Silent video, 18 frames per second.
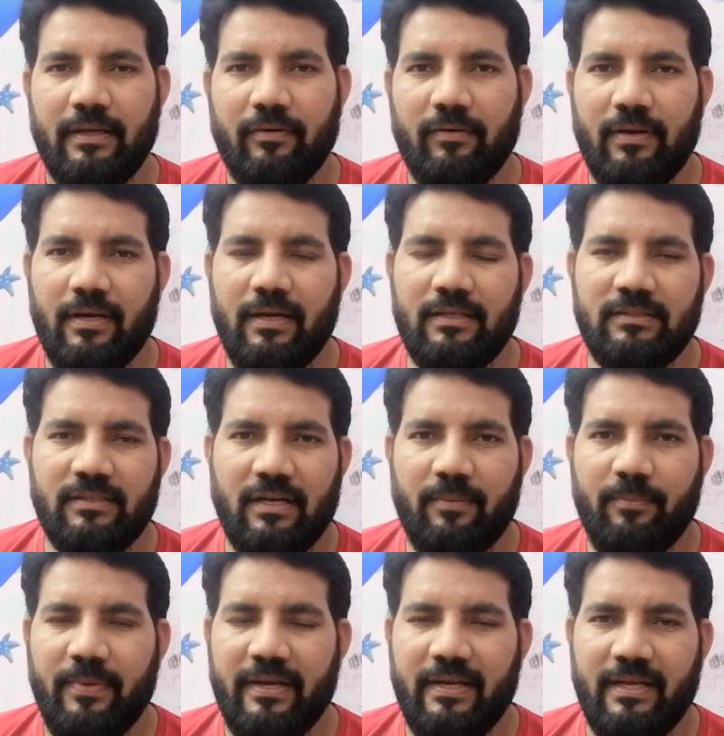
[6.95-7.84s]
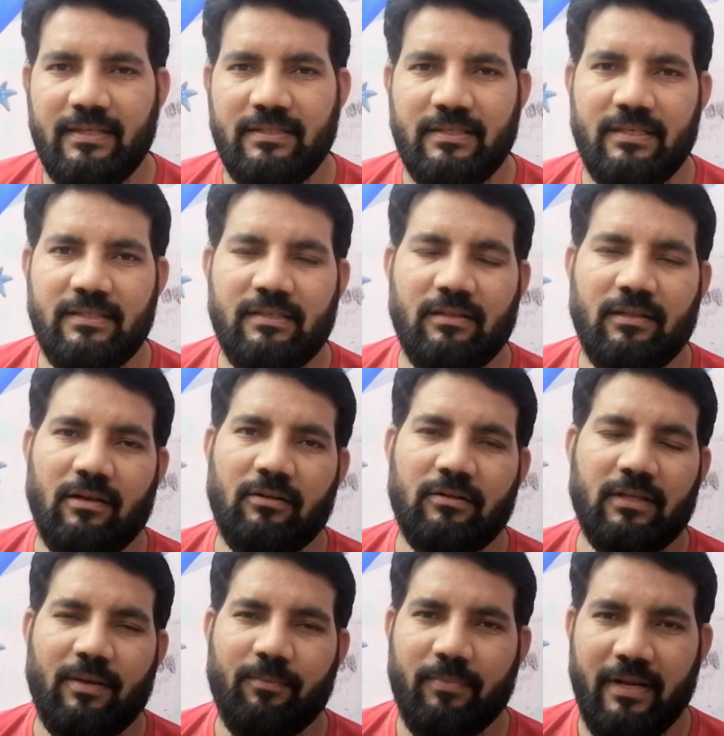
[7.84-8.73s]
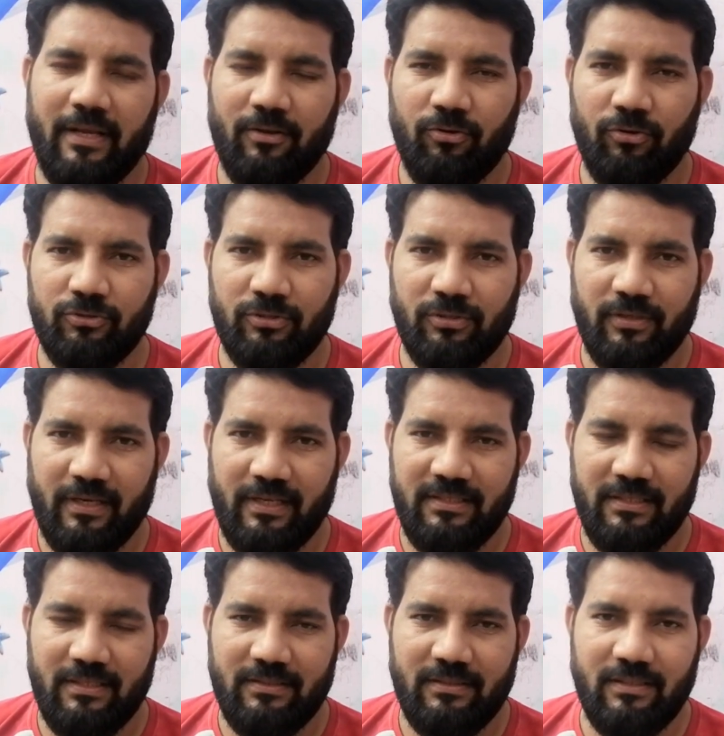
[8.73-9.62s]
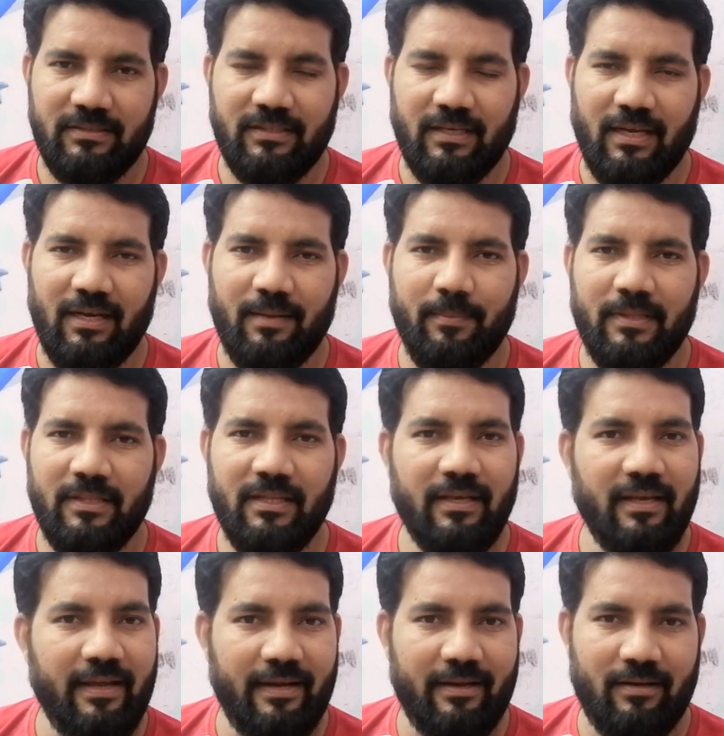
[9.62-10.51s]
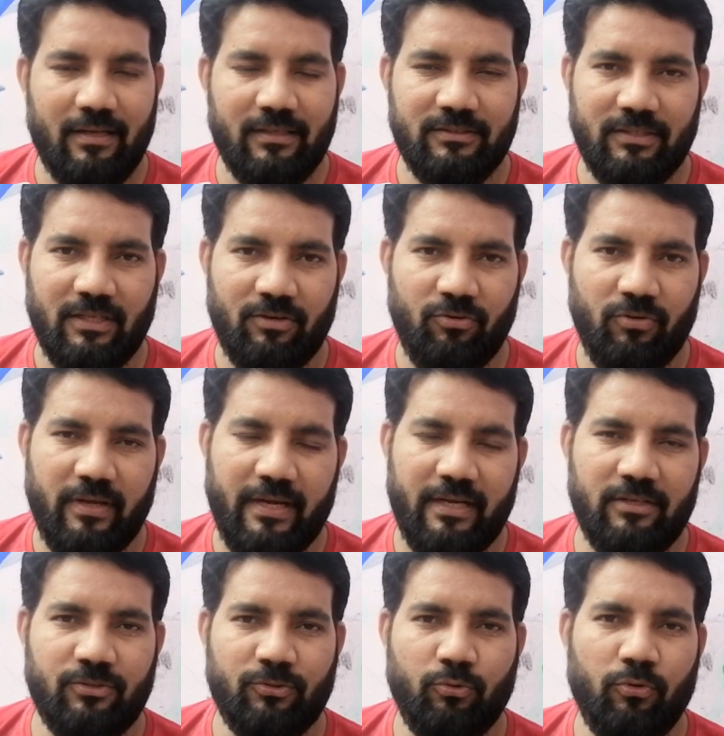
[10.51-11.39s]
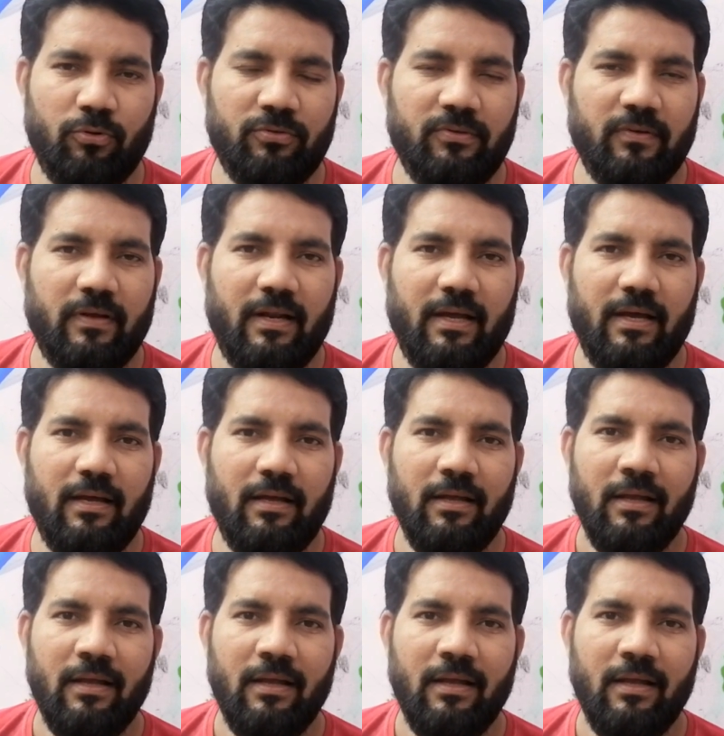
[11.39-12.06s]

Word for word: ఎవరైనా సరే బీటెక్ చేసిన తర్వాత ఎంటెక్ కోసం ట్రై చేస్తే చాలామంది గేట్ రాస్తారు గేట్ స్కోర్ ద్వారా